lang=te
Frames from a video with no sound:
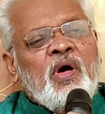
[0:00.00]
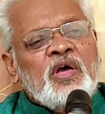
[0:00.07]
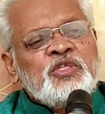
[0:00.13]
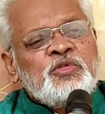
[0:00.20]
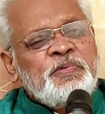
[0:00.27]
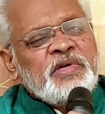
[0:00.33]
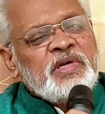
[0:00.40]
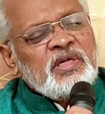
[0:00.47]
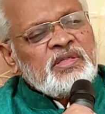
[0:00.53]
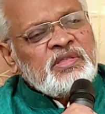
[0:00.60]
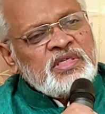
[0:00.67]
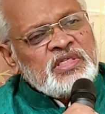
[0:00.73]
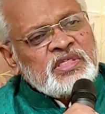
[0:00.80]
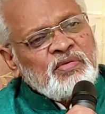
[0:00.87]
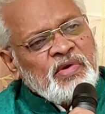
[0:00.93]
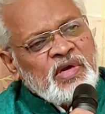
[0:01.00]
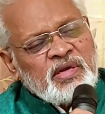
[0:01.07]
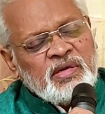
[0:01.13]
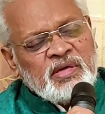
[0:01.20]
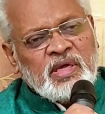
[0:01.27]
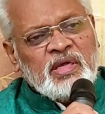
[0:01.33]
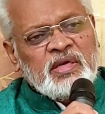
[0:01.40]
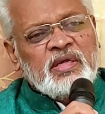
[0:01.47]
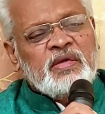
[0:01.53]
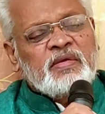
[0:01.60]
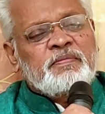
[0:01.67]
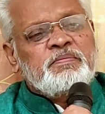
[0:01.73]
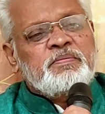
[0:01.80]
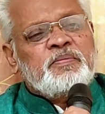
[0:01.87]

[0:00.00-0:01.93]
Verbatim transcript: హాస్పిటల్కి తీసుకువెళ్ళటం కానీ